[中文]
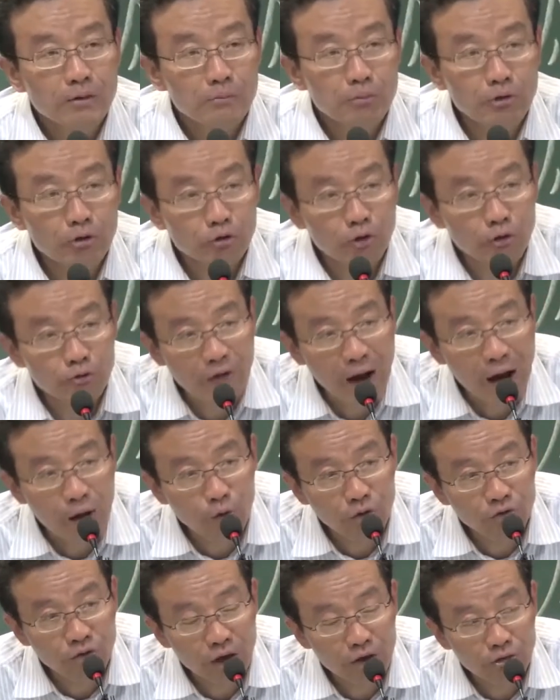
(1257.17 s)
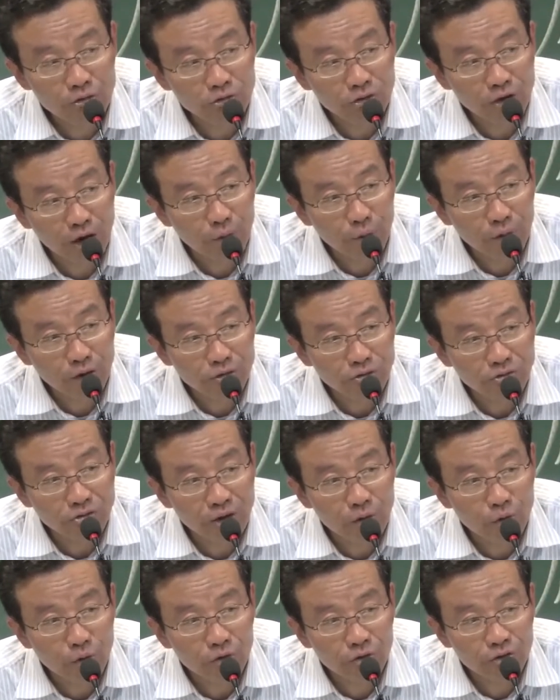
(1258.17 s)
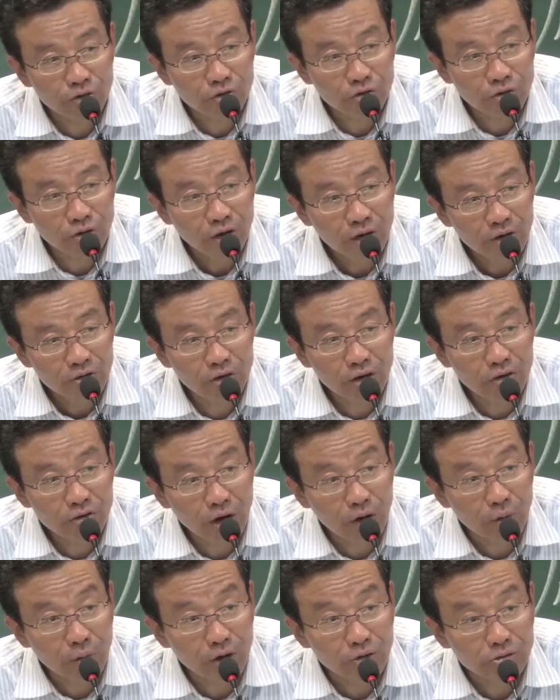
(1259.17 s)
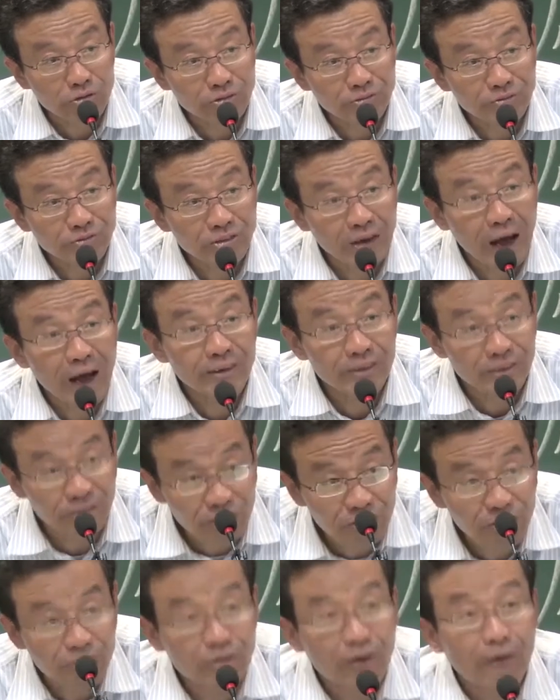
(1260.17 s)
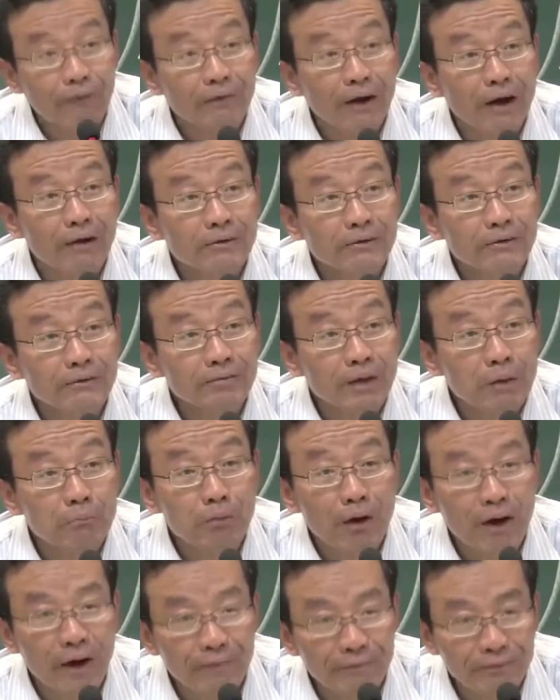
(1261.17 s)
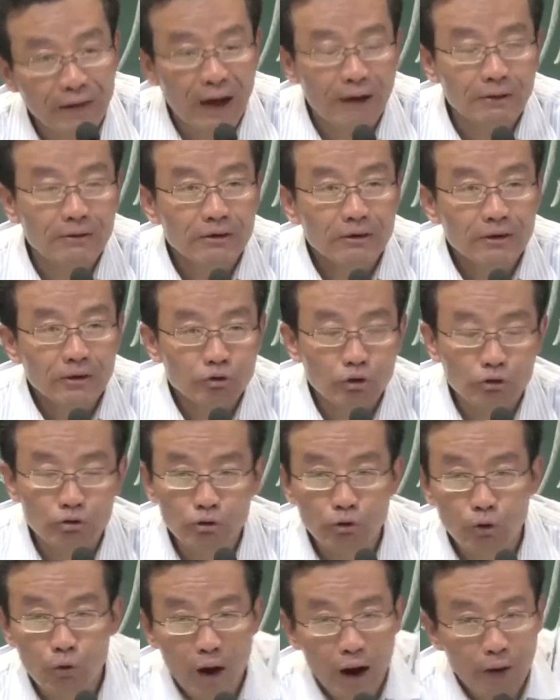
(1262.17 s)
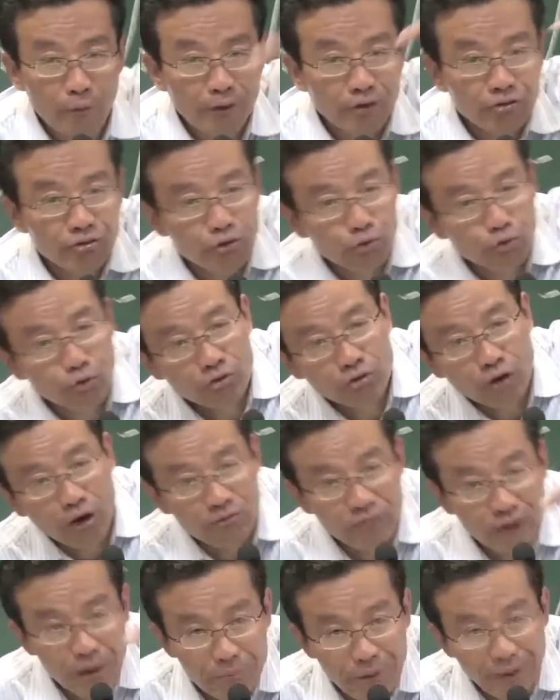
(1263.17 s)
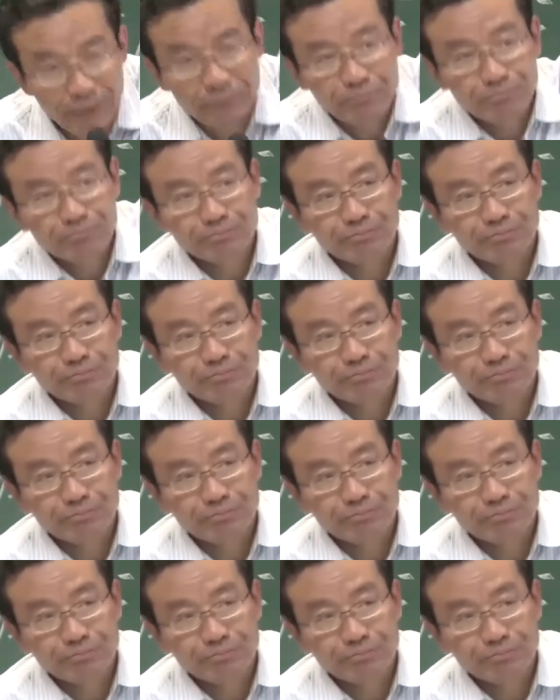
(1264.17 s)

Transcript: 比如说，法国天主教为主，德国新新教为主，差异是有的，但不很大，所以都划为基督教文明。